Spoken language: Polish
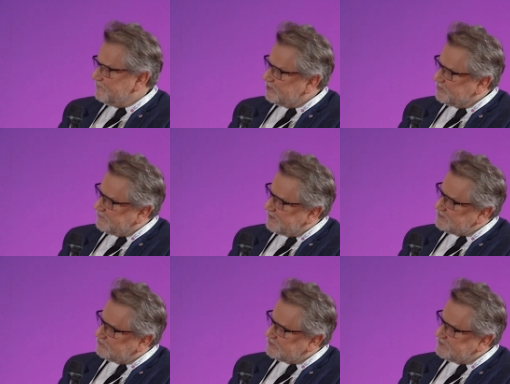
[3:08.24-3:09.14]

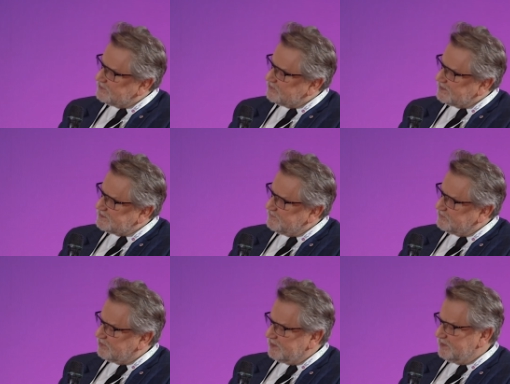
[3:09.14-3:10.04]
doprowadzą do sytuacji, w
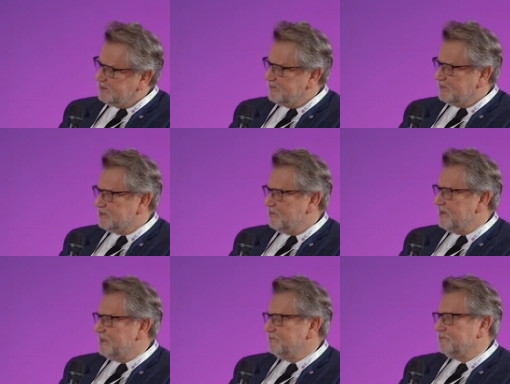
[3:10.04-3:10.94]
której nie będziemy
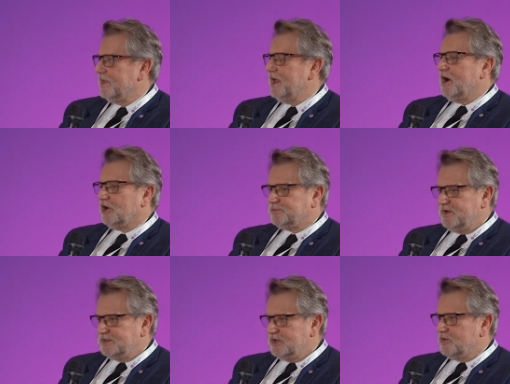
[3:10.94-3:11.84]
mieli
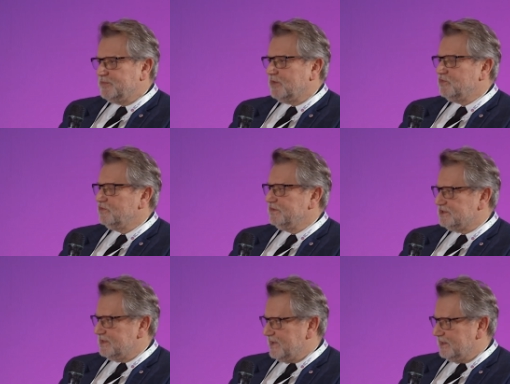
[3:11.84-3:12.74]
odpowiedniego progu
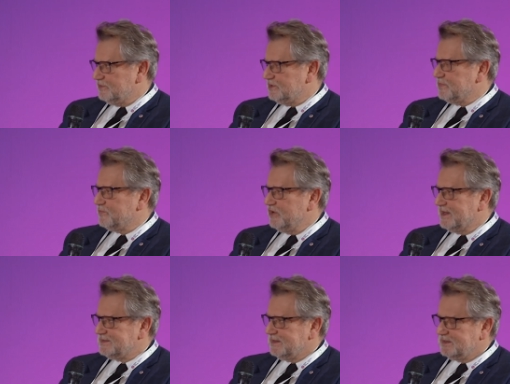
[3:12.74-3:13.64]
wyszczepialności
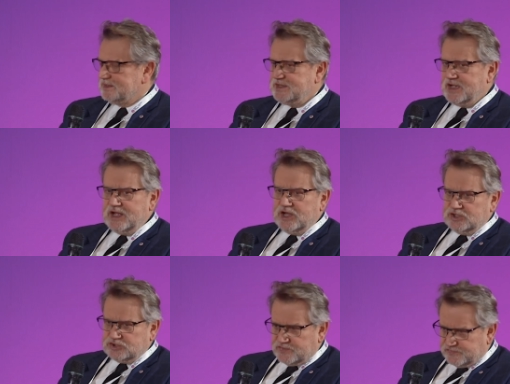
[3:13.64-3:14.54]
populacyjnej,
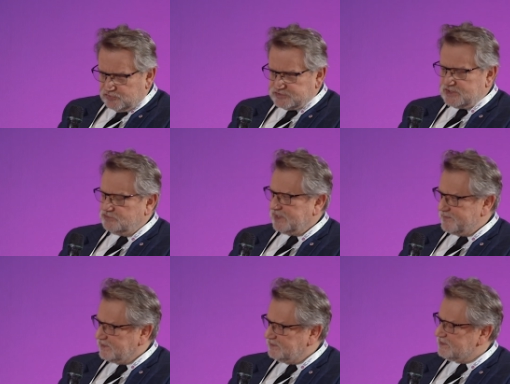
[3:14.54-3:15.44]
to wrócą
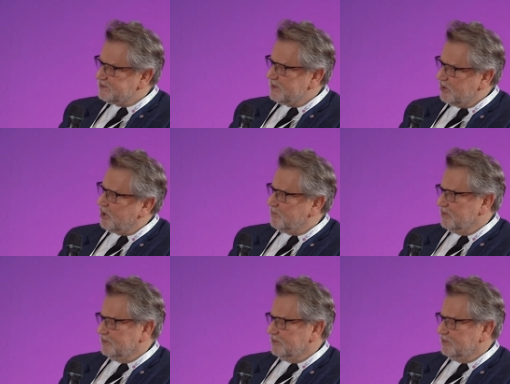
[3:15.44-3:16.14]
dramatyczne choroby.